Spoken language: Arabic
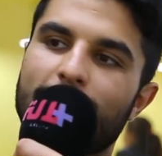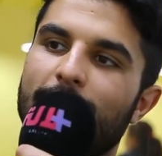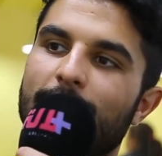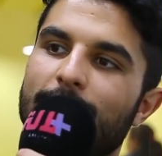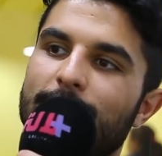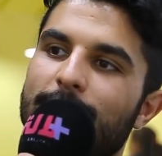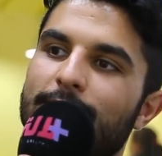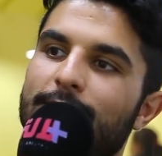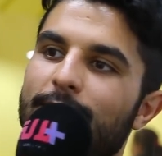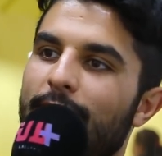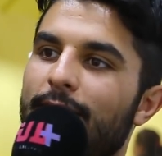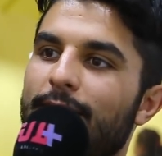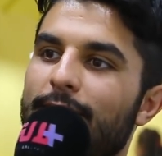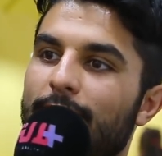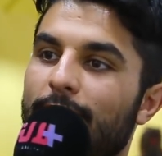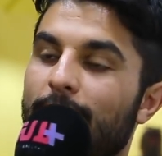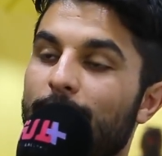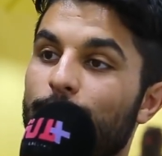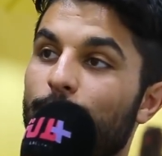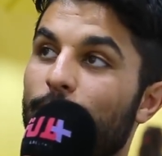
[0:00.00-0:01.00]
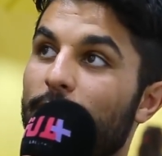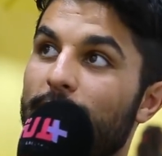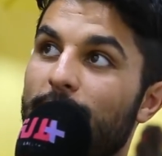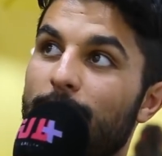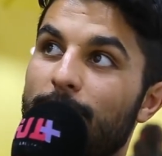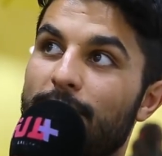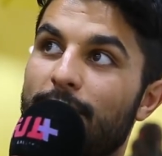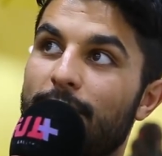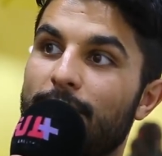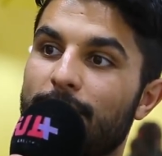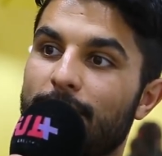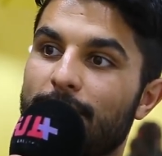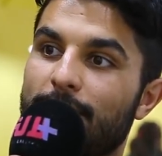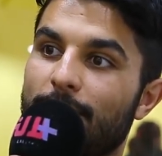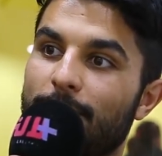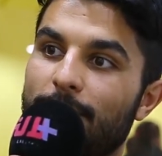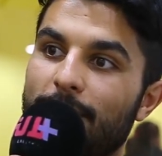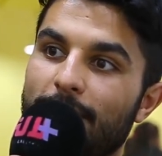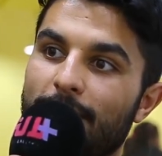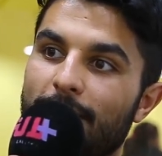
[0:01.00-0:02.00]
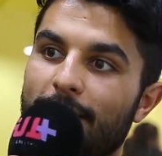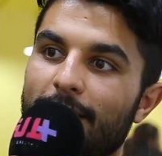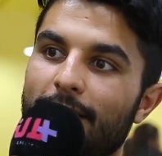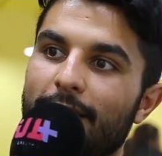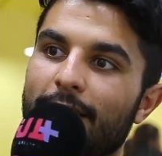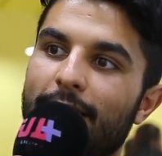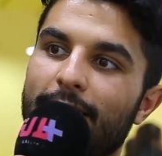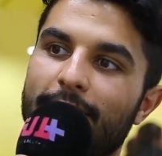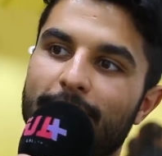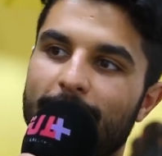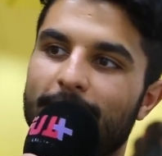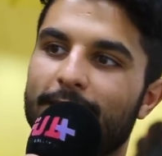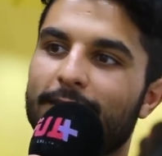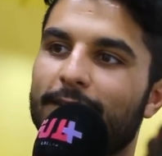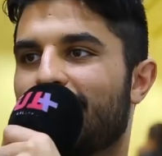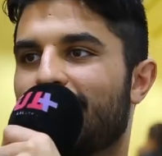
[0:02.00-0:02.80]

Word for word: كنت ستريسا كتولي انت مستريس اكثر من هذاك اللي كيغني